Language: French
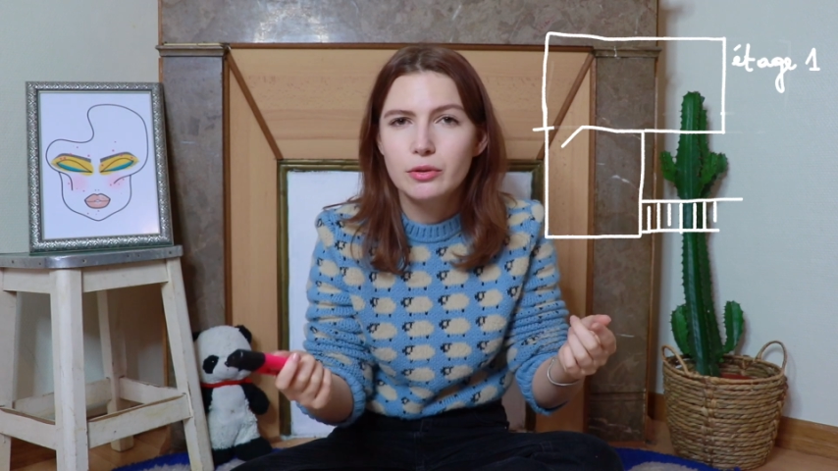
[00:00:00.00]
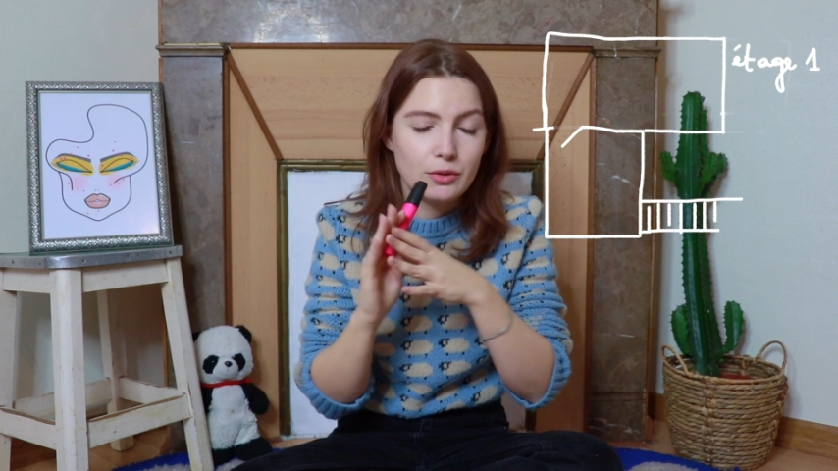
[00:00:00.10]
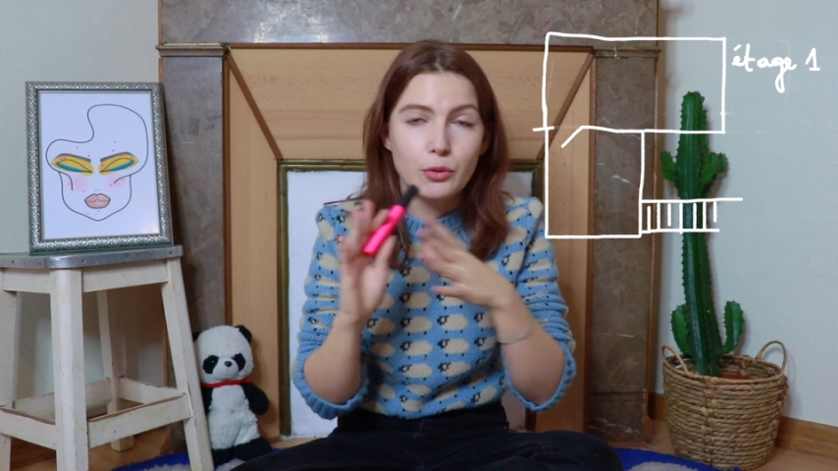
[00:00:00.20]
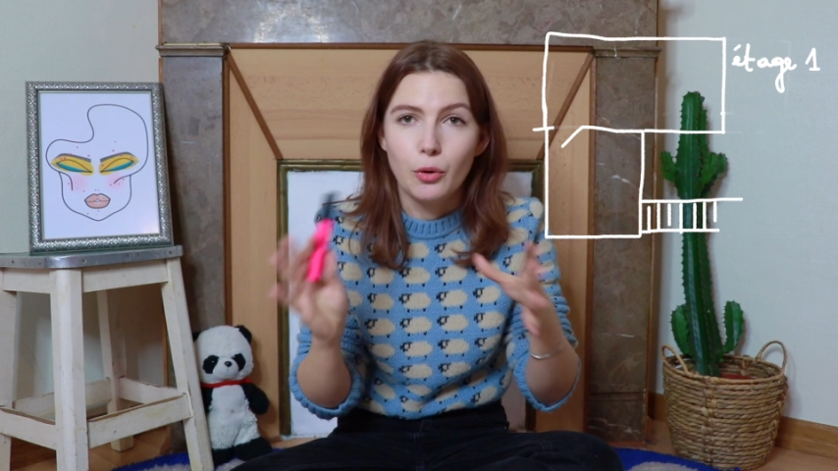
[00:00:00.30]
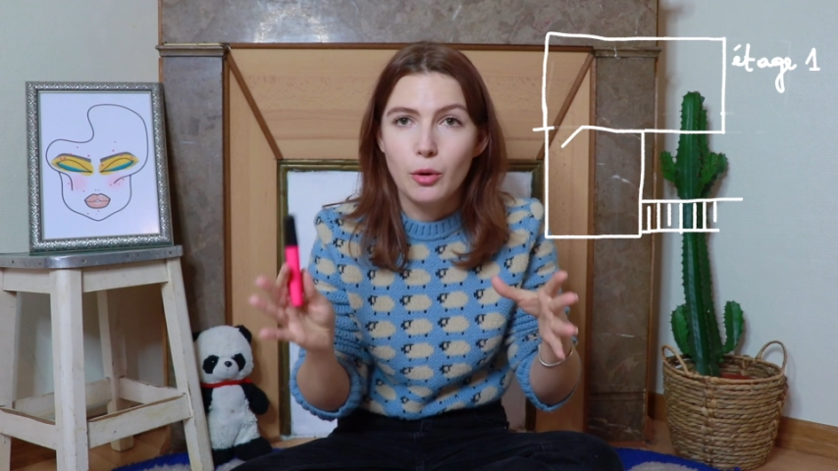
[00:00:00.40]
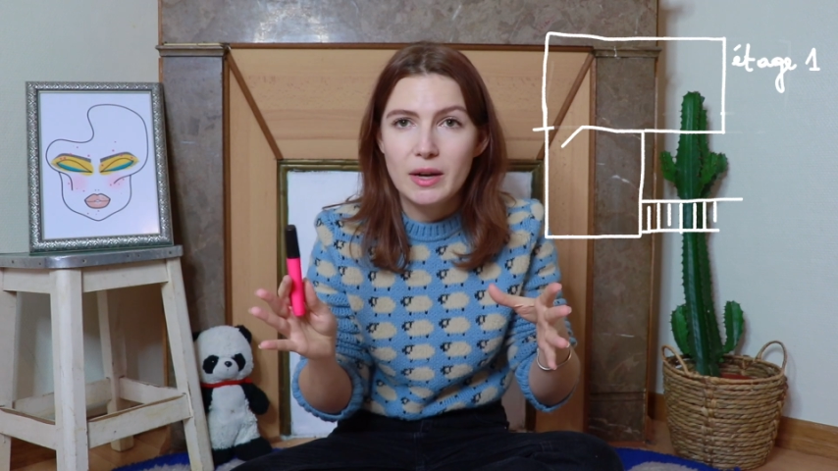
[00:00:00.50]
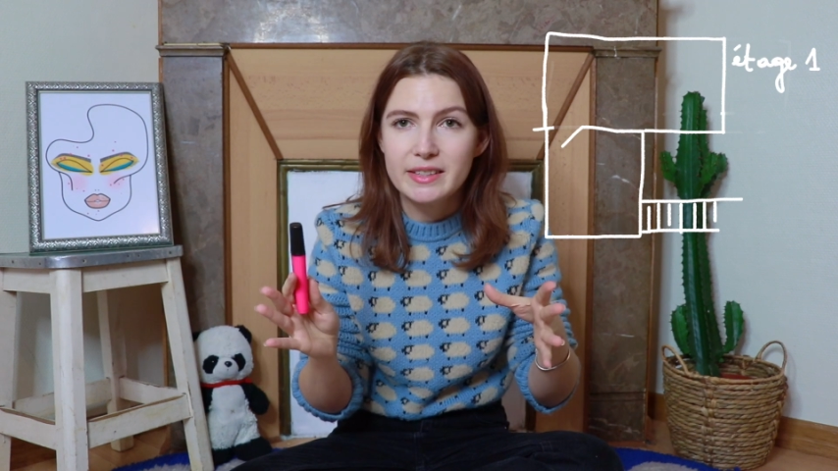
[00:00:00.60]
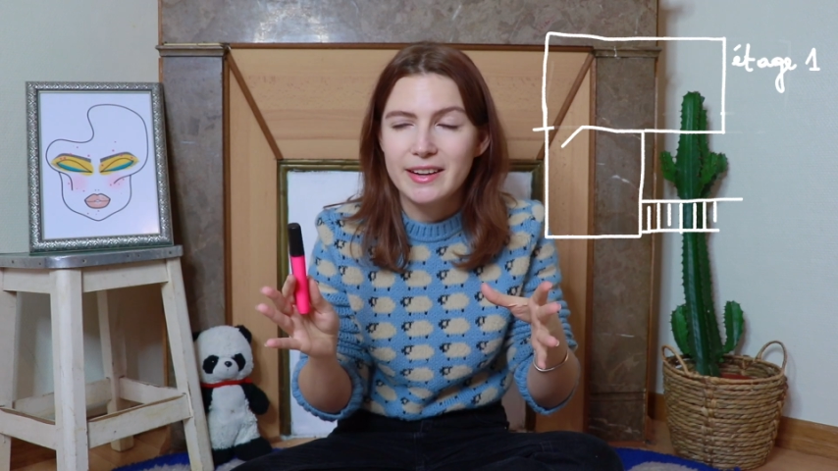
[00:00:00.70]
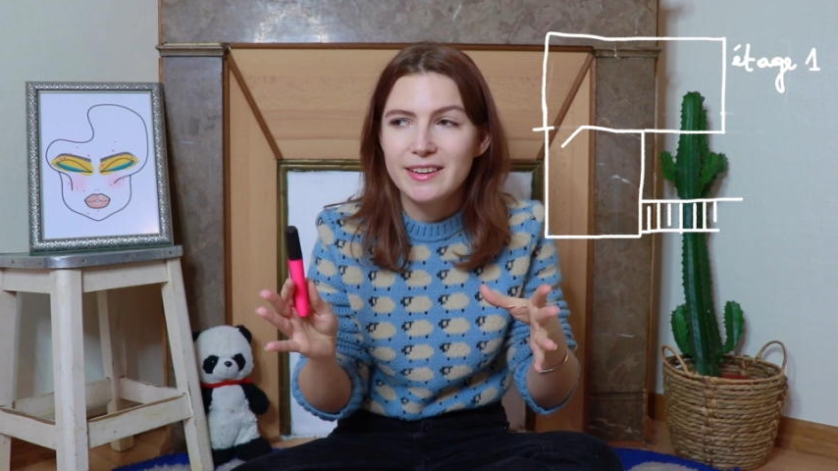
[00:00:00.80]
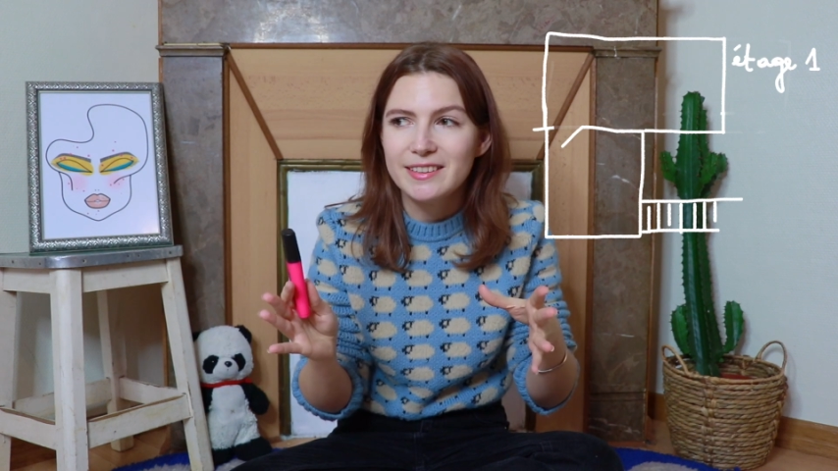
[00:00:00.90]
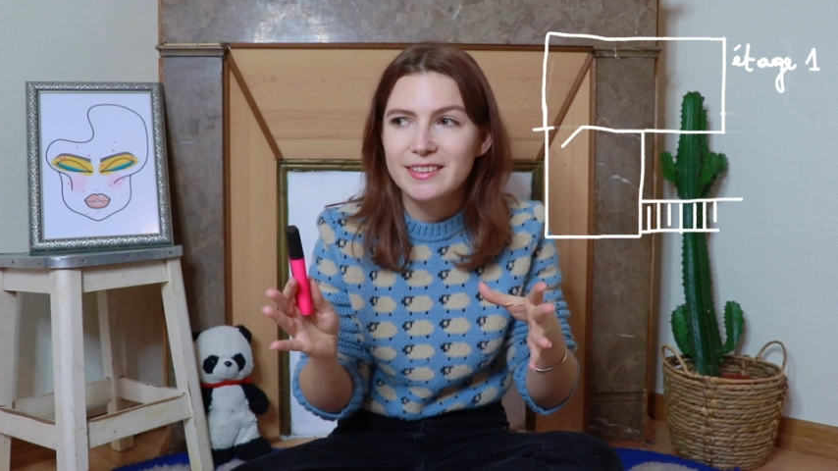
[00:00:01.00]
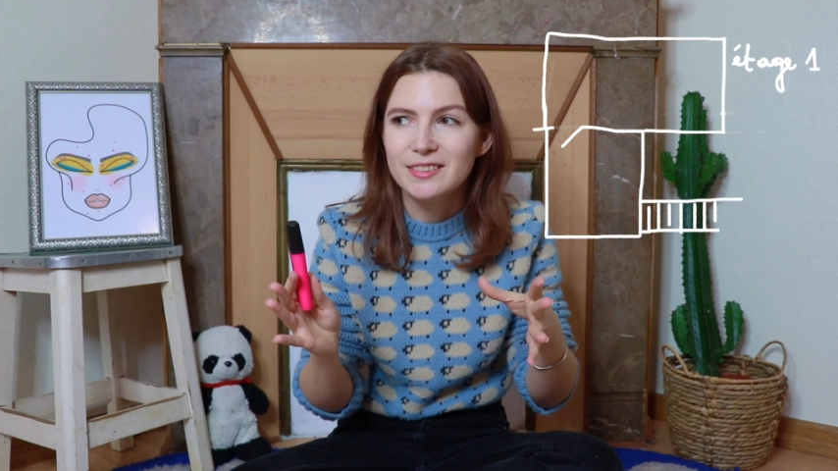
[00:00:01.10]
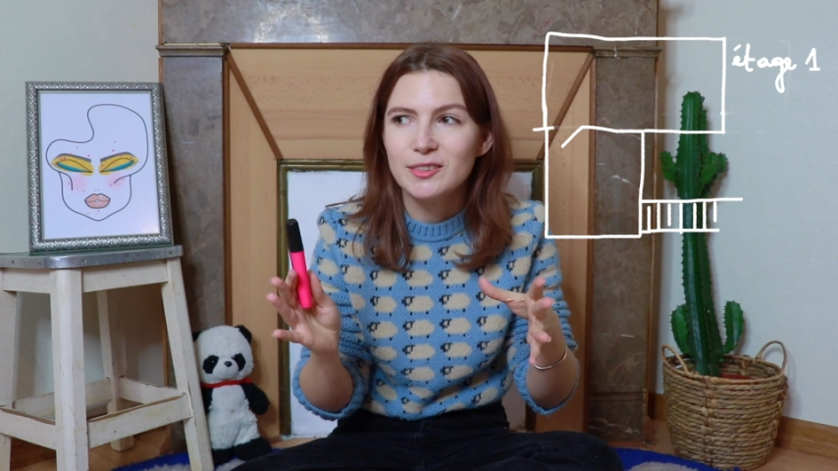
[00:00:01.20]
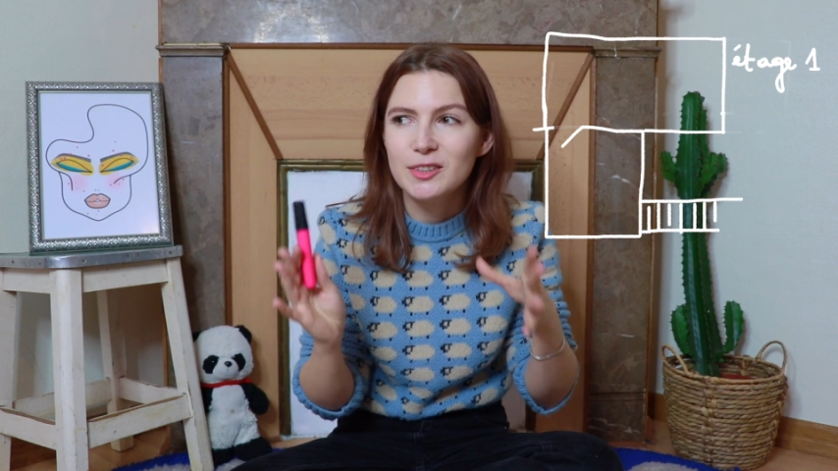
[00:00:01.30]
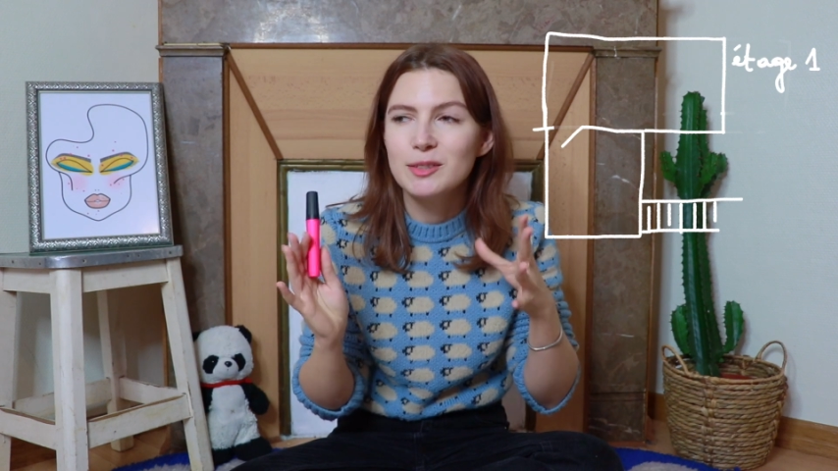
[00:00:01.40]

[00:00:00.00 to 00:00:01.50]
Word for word: C'était le gros bazar. Et donc, au